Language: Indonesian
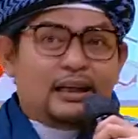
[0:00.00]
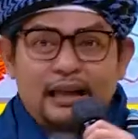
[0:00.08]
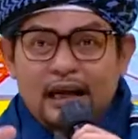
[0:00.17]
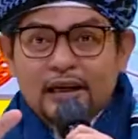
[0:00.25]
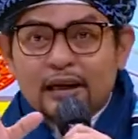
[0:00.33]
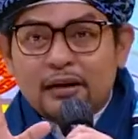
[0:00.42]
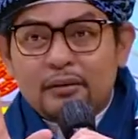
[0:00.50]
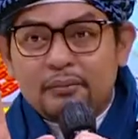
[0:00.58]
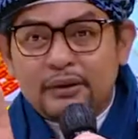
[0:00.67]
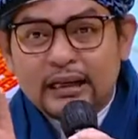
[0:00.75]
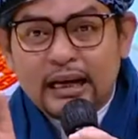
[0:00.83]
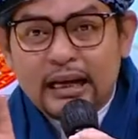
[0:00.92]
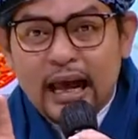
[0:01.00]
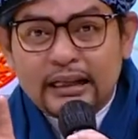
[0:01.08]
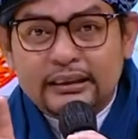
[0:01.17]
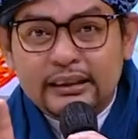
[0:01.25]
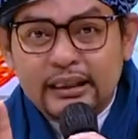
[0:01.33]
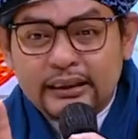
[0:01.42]
dan dan dan
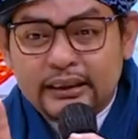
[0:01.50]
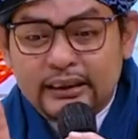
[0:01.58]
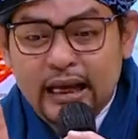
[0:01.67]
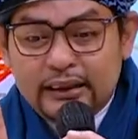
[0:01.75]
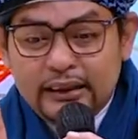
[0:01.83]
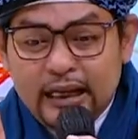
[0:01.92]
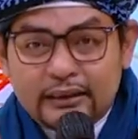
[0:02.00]
artinya tidak tidak